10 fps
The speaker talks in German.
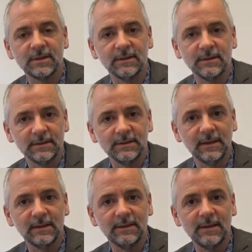äh,
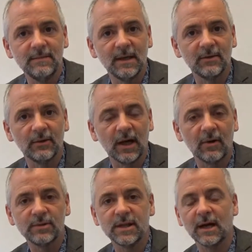die mir solche
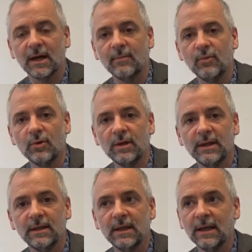Aussagen
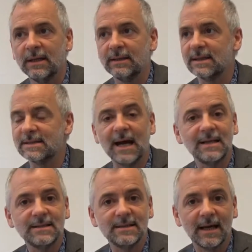ermöglichen, dass
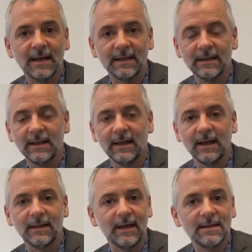Anzeigen
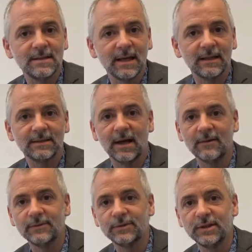an der
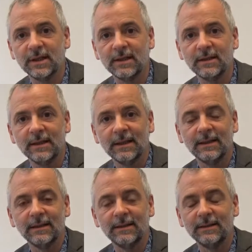Anzeigetafel stehen.
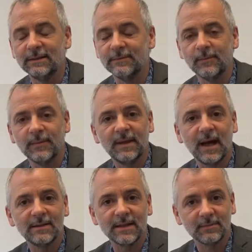Ähm,
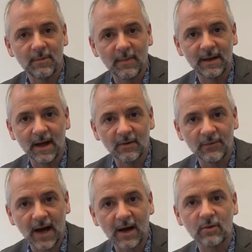da sagt mir meine
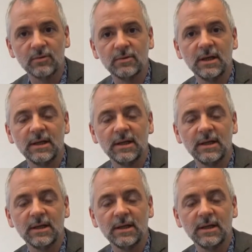Erfahrung,